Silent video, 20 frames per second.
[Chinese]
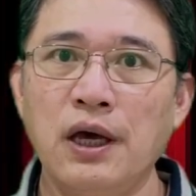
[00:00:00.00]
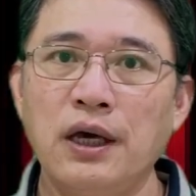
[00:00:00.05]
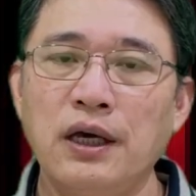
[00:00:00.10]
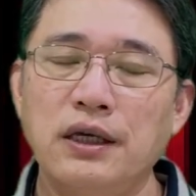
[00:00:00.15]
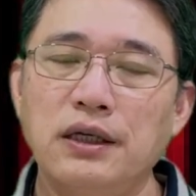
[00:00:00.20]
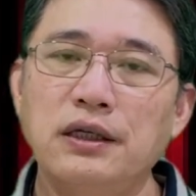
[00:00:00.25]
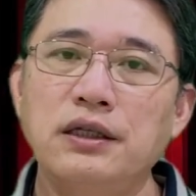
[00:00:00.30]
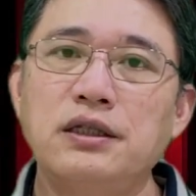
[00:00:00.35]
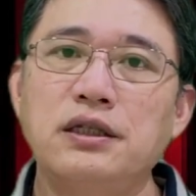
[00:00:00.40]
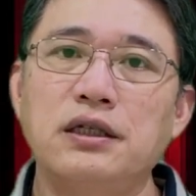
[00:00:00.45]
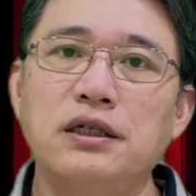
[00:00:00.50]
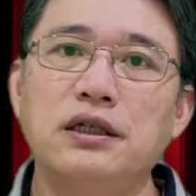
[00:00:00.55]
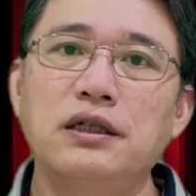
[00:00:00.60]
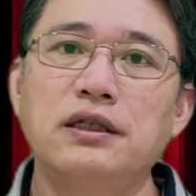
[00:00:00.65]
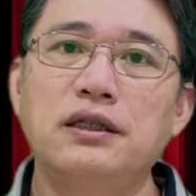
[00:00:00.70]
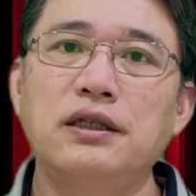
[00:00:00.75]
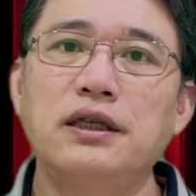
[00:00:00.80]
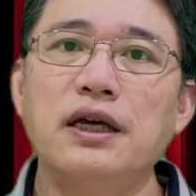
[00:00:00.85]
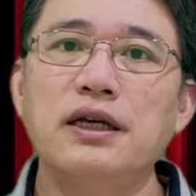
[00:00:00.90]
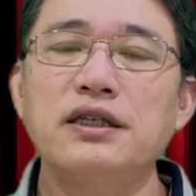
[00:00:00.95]
以及
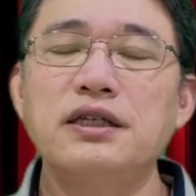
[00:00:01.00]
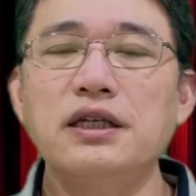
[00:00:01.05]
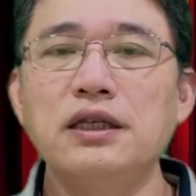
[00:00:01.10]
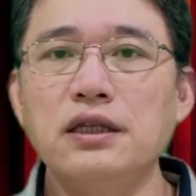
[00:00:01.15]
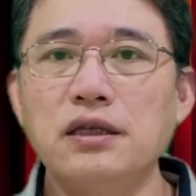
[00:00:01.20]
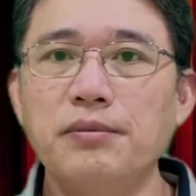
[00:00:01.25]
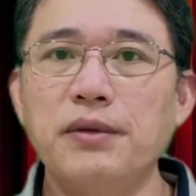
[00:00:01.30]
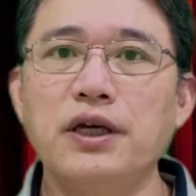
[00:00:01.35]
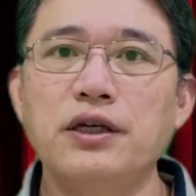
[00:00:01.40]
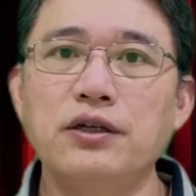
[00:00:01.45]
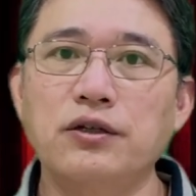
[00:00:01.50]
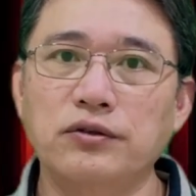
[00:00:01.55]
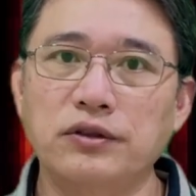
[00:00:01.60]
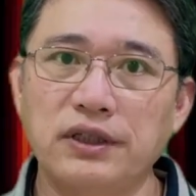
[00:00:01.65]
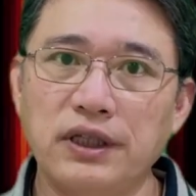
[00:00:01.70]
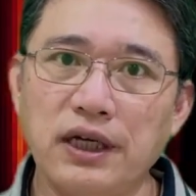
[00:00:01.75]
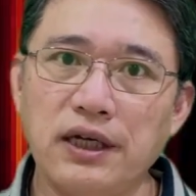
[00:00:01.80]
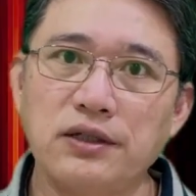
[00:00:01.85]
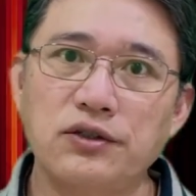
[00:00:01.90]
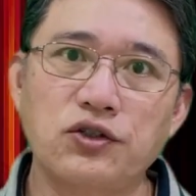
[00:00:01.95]
电器里面有
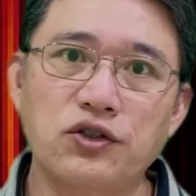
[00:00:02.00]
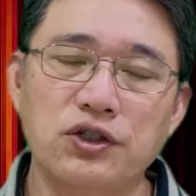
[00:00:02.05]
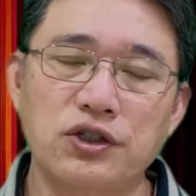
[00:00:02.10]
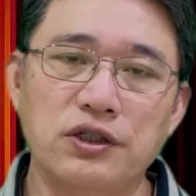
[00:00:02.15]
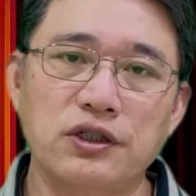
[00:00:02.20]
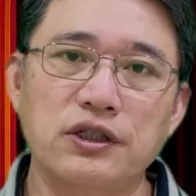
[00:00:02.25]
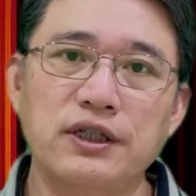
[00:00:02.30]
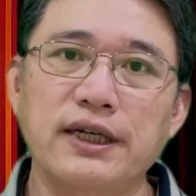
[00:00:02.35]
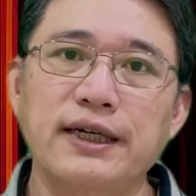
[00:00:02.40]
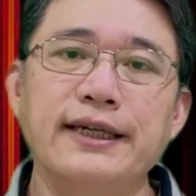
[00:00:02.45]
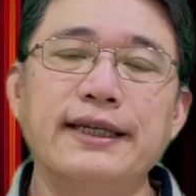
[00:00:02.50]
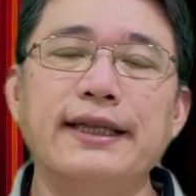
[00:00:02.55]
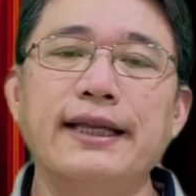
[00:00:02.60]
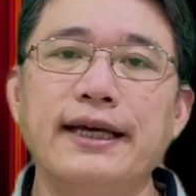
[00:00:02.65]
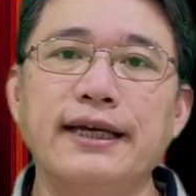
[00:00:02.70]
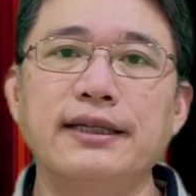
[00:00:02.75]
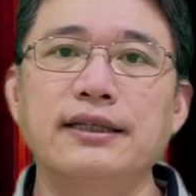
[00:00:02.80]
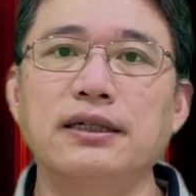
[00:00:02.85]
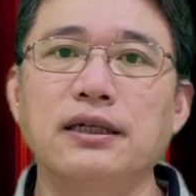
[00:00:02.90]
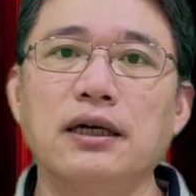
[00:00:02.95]
电池这一
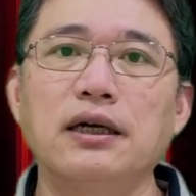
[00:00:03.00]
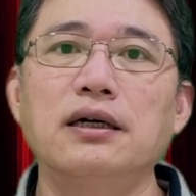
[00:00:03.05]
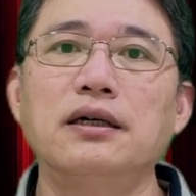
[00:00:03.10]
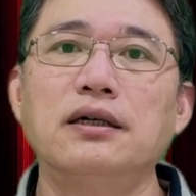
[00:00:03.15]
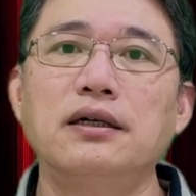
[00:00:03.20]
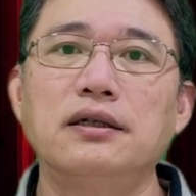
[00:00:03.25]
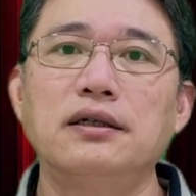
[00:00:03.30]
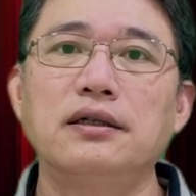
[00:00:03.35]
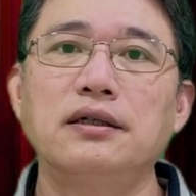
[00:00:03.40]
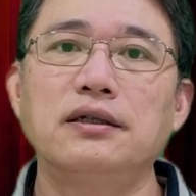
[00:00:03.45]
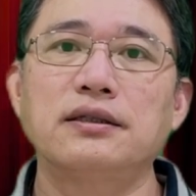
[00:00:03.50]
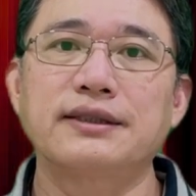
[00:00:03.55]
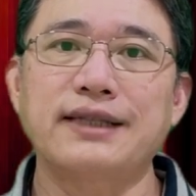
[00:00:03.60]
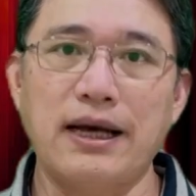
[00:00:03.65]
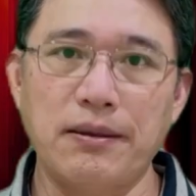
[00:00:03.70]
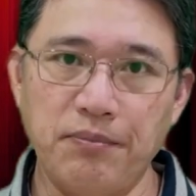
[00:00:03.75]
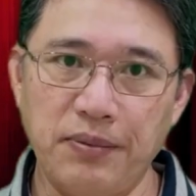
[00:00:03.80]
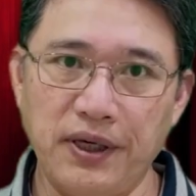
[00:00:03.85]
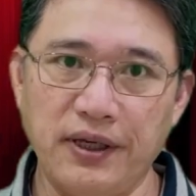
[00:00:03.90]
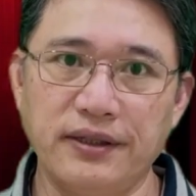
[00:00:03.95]
类的
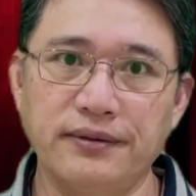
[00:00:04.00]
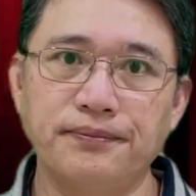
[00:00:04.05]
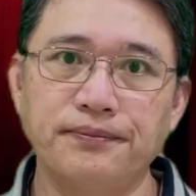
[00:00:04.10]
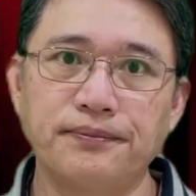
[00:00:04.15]
产品。